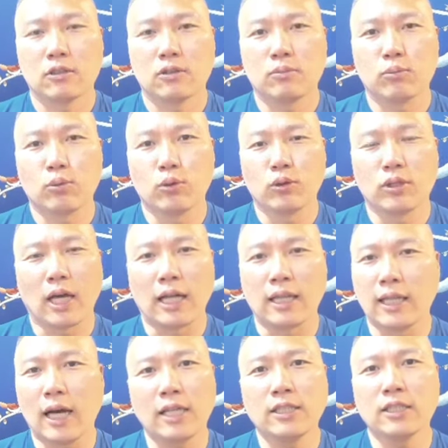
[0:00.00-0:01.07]
뭐 어떻게 안
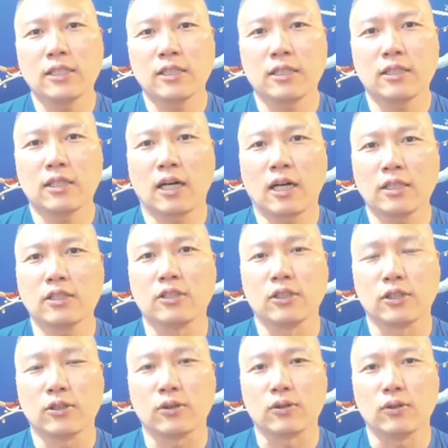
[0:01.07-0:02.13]
나아진 강아지는
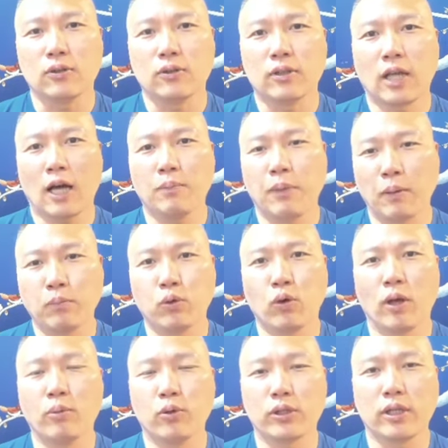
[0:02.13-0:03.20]
없거든요. 다 100%
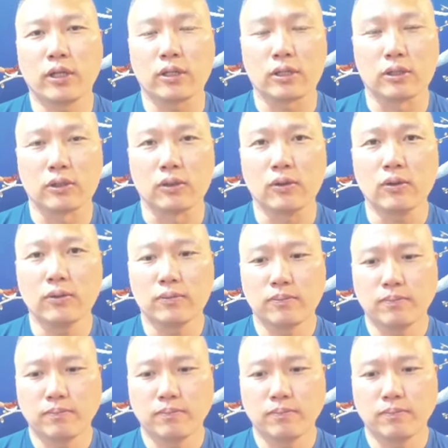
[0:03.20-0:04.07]
회복이 되었거든요.